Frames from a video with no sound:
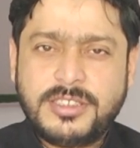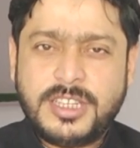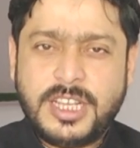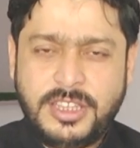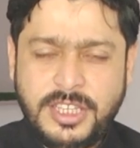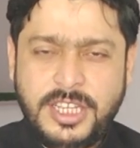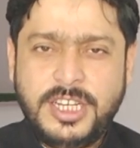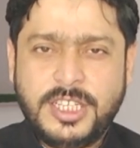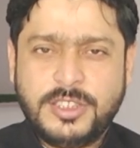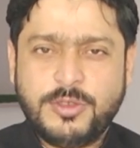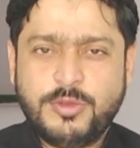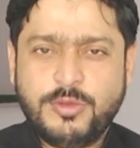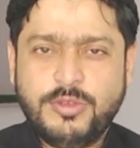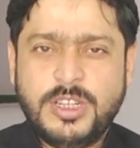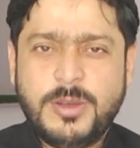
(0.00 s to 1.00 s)
का दीन का
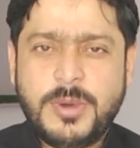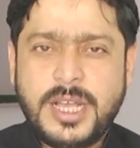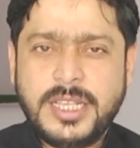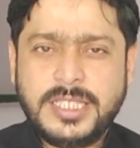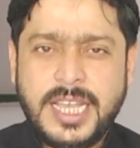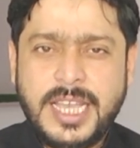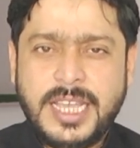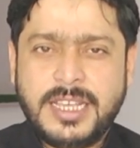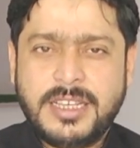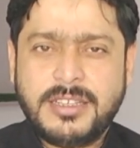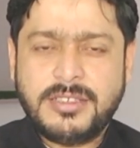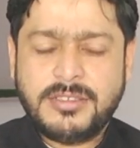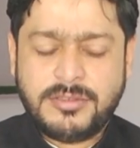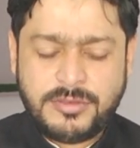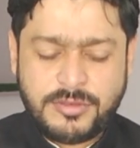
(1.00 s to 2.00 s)
सतून नमाज है
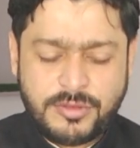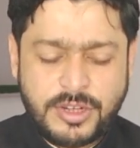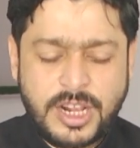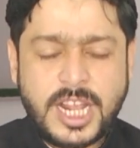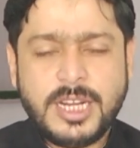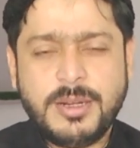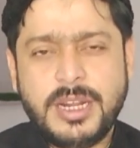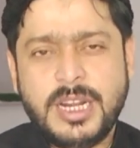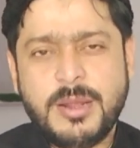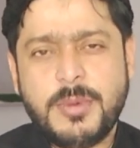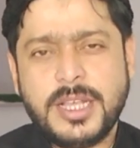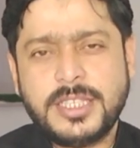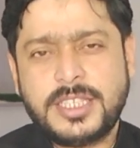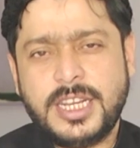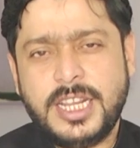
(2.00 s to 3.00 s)
कुरान ने
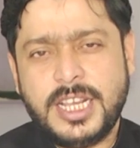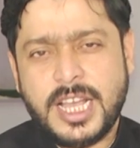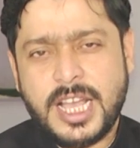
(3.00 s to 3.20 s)
नमाज के लिए